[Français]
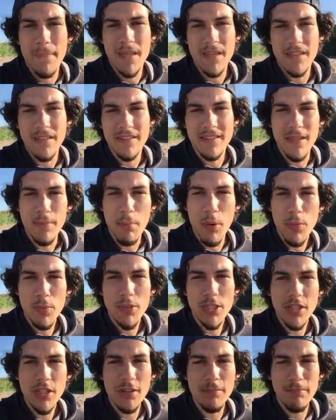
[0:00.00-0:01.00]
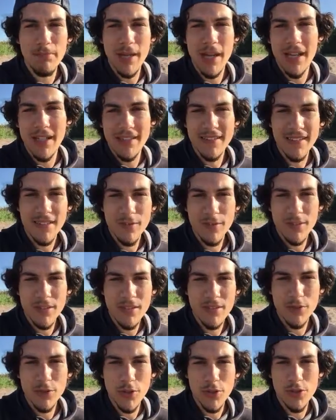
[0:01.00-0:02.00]
Puis t'es pas obligé de te planter
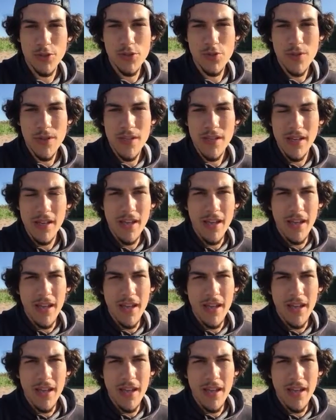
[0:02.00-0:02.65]
aussi aujourd'hui.